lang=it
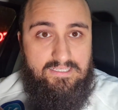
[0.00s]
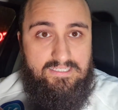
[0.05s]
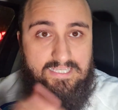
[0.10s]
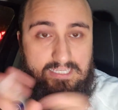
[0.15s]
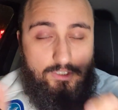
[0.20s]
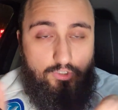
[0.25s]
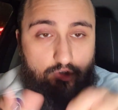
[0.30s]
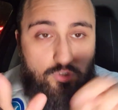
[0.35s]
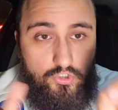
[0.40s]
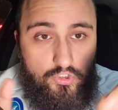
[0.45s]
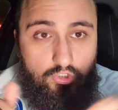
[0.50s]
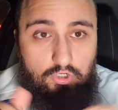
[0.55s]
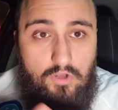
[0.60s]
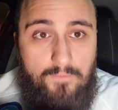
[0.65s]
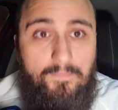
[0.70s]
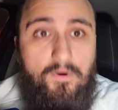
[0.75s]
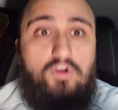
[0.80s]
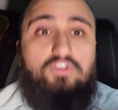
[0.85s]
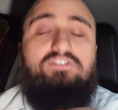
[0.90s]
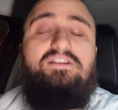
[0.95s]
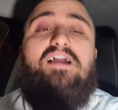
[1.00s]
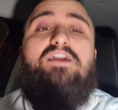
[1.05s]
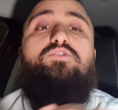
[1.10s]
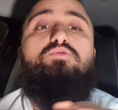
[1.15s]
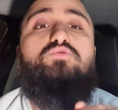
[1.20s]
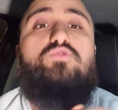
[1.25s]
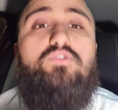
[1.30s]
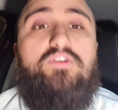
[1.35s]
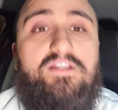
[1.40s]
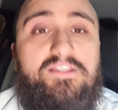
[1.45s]
Se chiudono Lobotka,
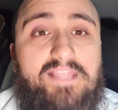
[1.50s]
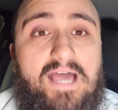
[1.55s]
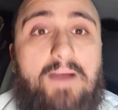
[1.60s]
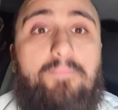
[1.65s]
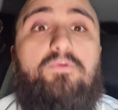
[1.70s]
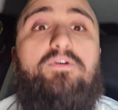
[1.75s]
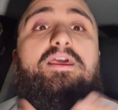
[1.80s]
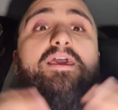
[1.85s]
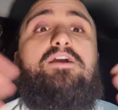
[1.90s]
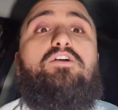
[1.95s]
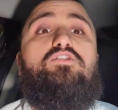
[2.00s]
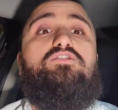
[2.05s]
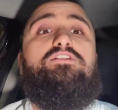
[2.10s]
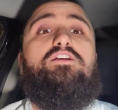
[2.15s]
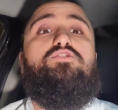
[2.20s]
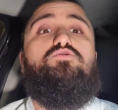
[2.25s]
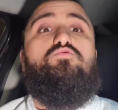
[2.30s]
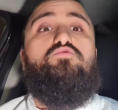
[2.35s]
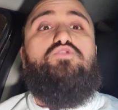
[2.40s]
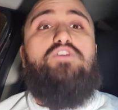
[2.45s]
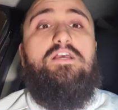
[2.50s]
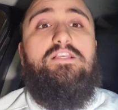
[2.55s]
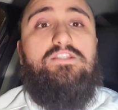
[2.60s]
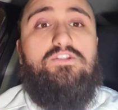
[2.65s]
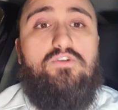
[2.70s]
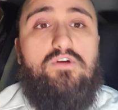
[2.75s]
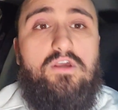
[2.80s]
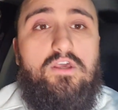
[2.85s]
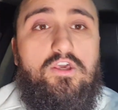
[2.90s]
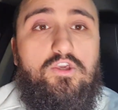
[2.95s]
chiudono il Napoli. E cosa è
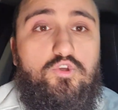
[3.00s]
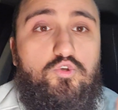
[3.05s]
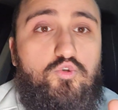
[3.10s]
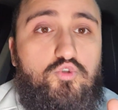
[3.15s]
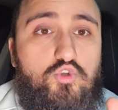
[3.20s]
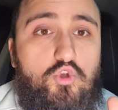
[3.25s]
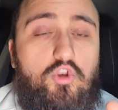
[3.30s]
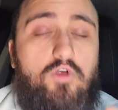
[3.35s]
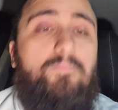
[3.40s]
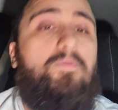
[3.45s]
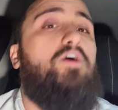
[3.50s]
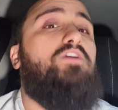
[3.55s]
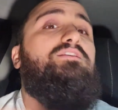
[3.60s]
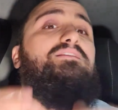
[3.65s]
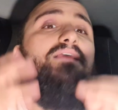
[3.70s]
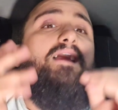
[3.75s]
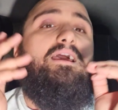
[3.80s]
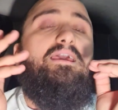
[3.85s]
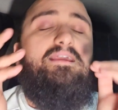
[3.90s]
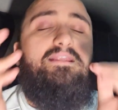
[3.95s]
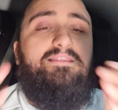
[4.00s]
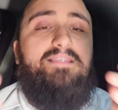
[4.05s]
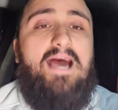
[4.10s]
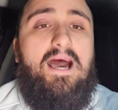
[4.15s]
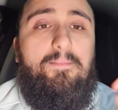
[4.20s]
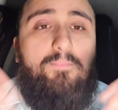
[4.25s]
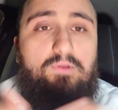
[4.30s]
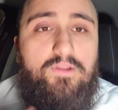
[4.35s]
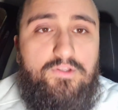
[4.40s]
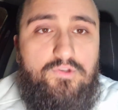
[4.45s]
successo? Chiuso Lobotka, il
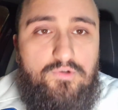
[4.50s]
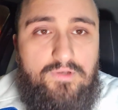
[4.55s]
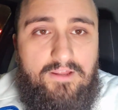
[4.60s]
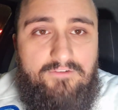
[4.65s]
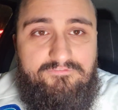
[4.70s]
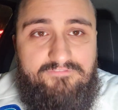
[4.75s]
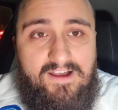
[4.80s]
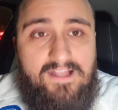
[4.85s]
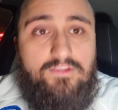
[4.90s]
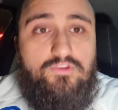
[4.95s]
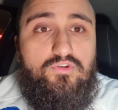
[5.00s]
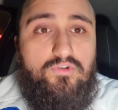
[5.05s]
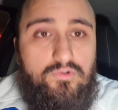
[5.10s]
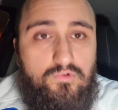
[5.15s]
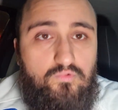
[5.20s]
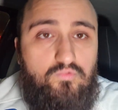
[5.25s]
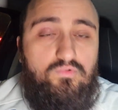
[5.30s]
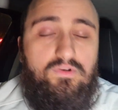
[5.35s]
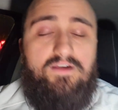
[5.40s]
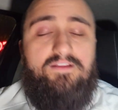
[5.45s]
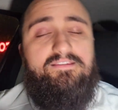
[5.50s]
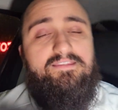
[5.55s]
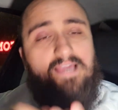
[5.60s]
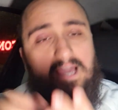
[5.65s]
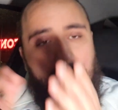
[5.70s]
Napoli non ha fatto nulla.